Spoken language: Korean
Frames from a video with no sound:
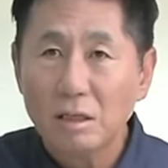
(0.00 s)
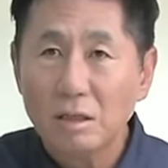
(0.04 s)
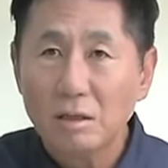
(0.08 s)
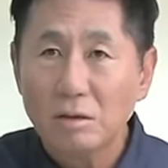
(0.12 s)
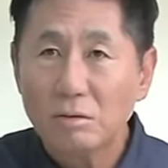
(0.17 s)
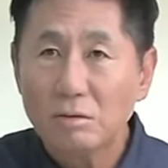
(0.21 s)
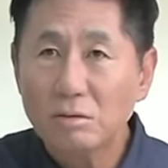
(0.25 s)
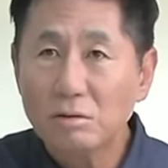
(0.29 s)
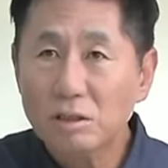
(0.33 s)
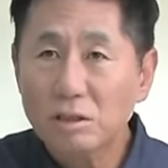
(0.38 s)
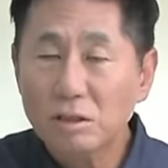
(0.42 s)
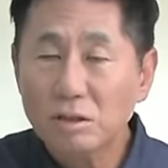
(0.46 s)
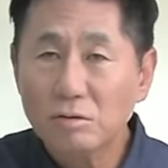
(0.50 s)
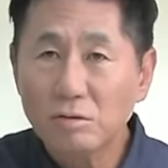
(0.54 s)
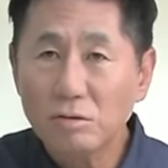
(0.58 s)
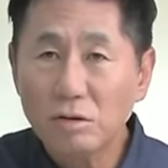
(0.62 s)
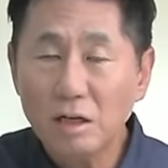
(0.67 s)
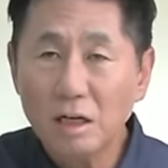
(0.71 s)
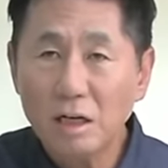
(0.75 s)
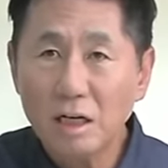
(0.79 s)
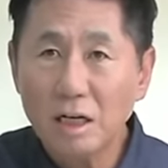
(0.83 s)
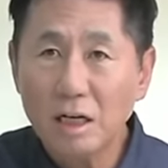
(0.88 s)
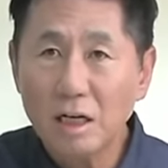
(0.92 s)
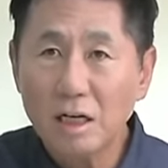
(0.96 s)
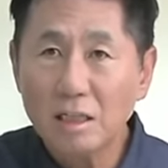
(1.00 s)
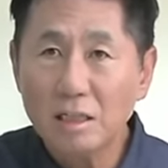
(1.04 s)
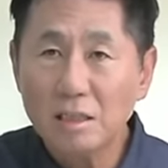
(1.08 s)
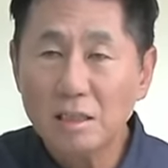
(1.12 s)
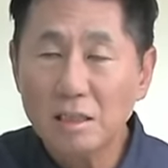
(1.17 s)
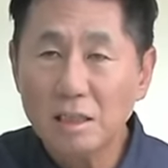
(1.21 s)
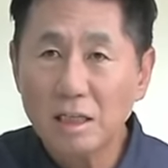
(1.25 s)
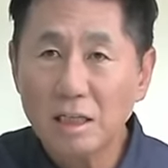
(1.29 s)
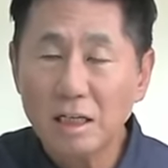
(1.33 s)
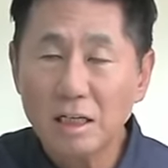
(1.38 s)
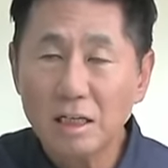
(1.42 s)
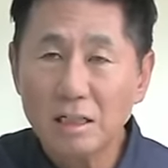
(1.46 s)
오는 19일 날
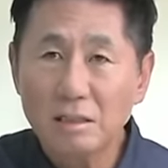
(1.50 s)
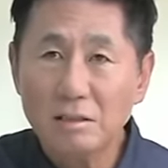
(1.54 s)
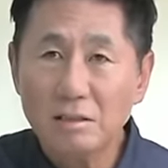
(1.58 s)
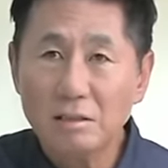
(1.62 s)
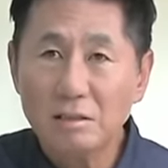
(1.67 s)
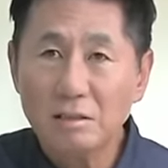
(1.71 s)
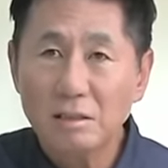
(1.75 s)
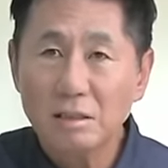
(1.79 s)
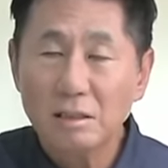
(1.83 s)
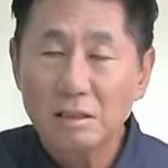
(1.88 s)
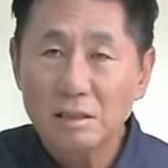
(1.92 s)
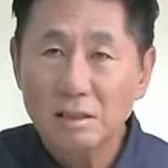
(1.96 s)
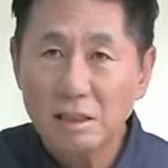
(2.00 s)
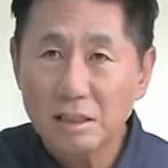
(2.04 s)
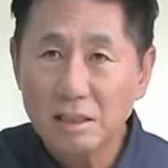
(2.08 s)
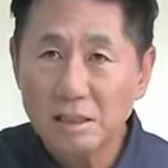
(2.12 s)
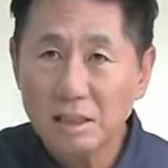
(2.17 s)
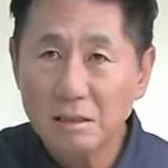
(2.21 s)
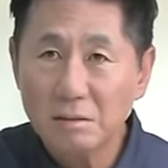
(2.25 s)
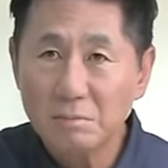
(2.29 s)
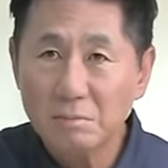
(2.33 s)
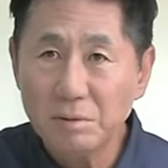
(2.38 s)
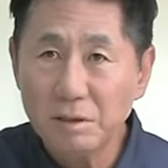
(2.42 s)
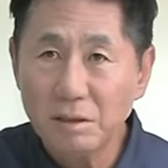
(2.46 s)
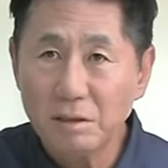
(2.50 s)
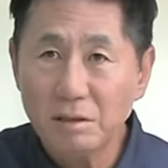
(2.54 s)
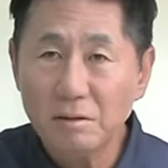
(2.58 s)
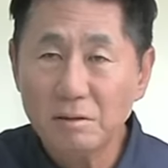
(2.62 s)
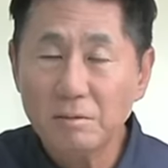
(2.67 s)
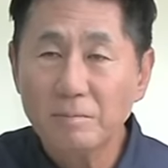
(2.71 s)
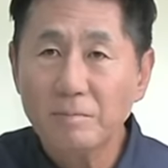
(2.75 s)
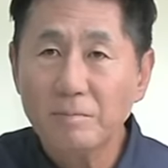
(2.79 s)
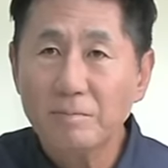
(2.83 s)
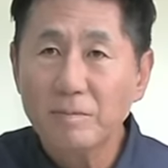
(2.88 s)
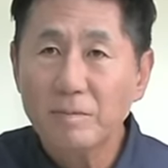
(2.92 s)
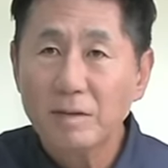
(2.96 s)
이제 최상병
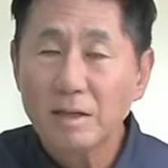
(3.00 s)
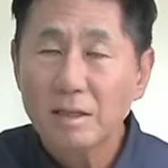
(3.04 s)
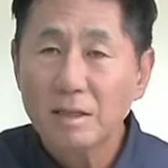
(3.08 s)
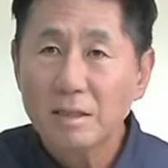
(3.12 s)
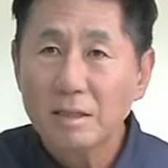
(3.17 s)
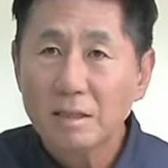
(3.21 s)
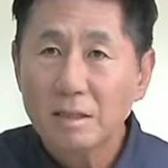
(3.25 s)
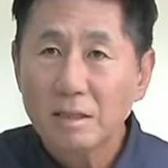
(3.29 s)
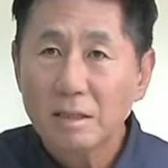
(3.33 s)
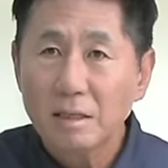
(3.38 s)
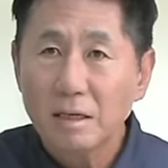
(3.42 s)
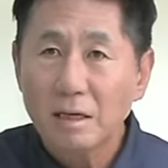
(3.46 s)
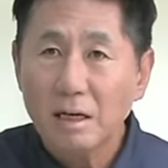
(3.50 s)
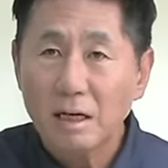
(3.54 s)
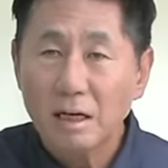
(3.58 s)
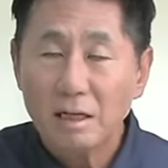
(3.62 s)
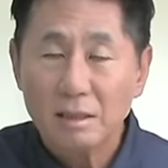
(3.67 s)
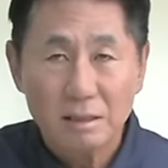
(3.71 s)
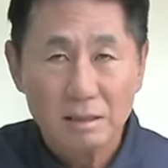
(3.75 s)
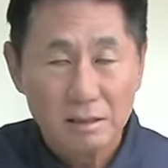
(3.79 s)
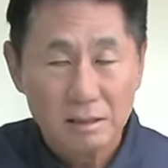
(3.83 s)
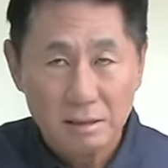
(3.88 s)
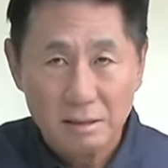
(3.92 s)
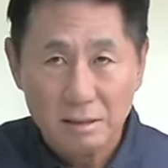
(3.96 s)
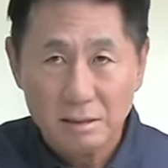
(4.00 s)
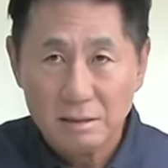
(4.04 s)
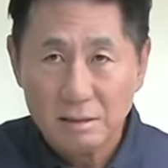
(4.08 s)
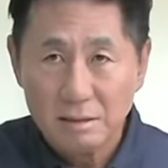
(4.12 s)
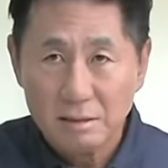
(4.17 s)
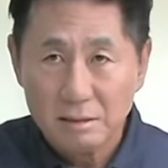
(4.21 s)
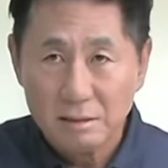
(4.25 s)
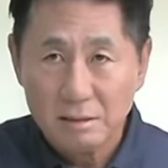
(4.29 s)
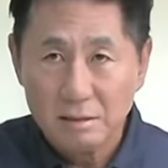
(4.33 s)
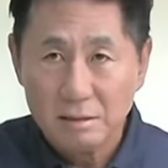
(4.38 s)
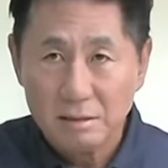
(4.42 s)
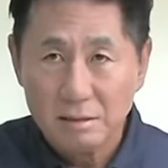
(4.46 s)
아,
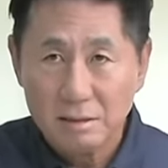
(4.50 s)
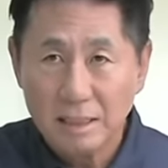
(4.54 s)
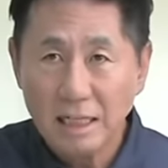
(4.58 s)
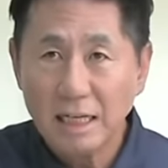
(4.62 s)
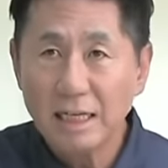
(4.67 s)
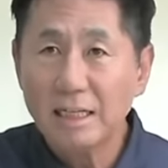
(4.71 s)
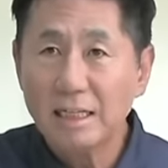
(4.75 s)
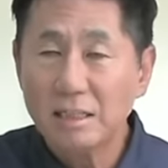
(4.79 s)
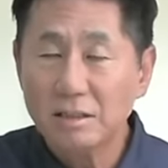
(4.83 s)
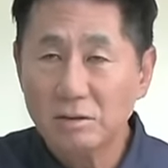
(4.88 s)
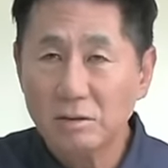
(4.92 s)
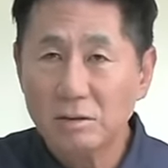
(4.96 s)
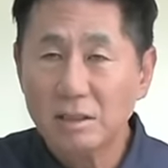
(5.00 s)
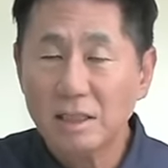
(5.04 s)
그 탄핵이죠.